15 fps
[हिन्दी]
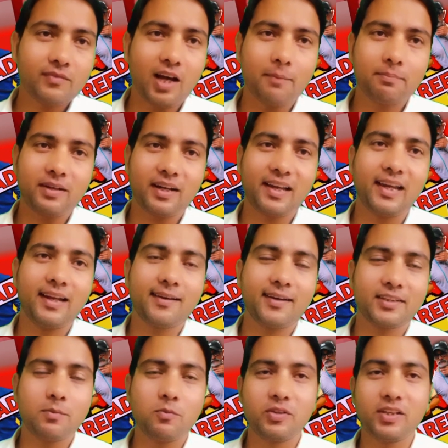आपका खेल
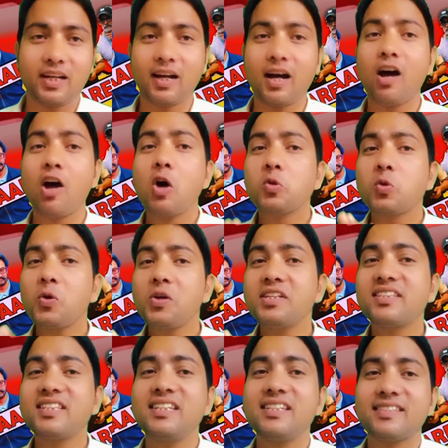ख़त्म हो जाएगा तो
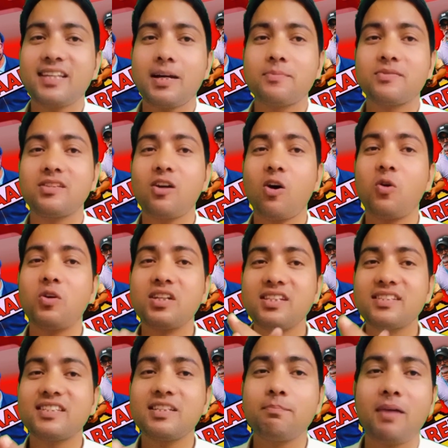इसी हिसाब से और
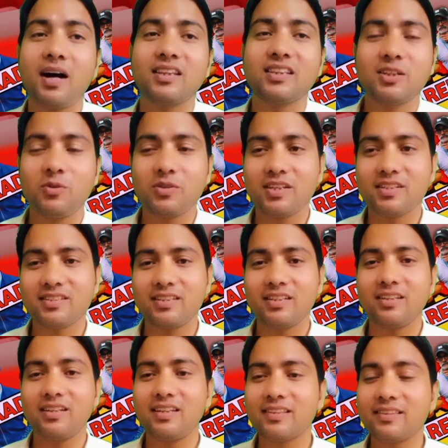इसी बात की वजह से
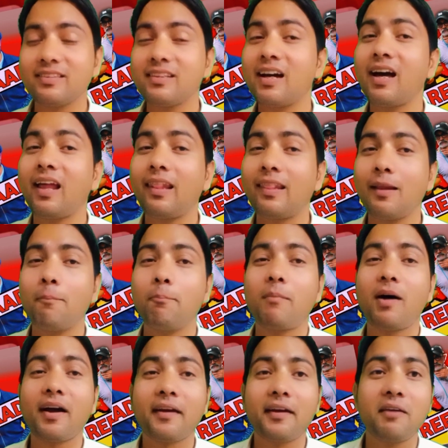इतना
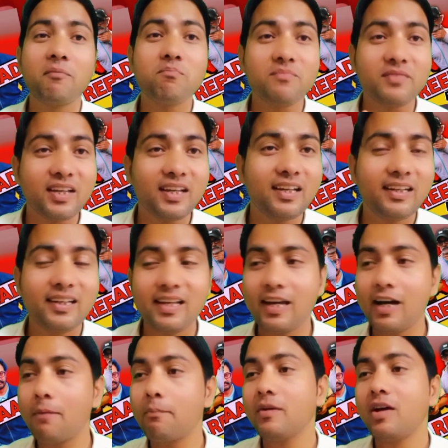लंबा गेप नहीं लें
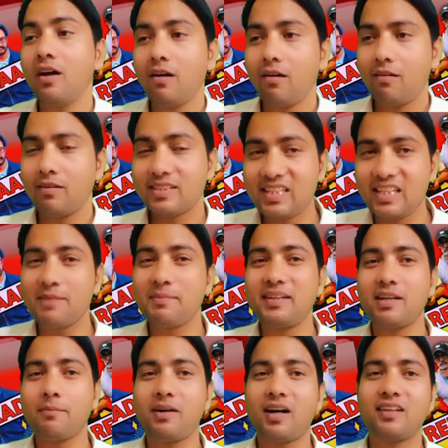आप छः
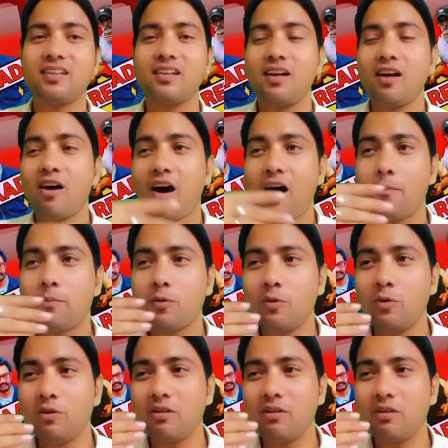महीने बाद आपको